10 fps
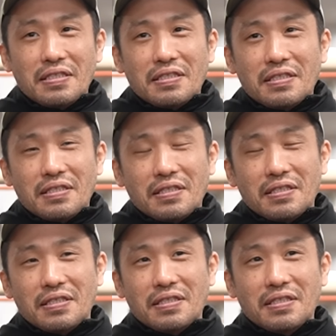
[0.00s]
まあその
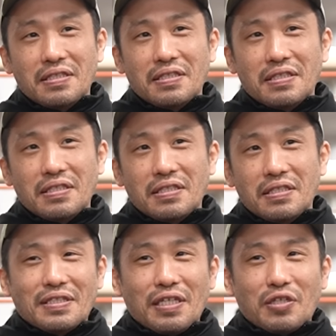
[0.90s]
発言もそうよね。
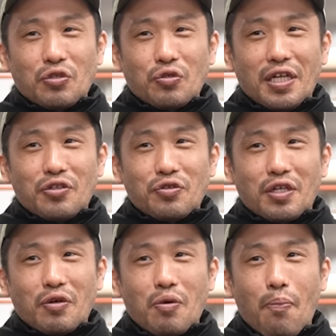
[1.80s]
だからそのなんて言うんだ
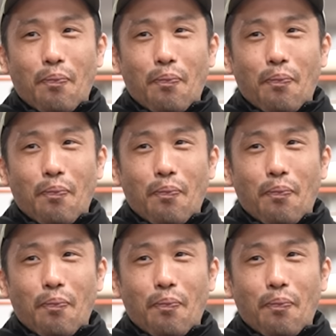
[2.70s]
ろう。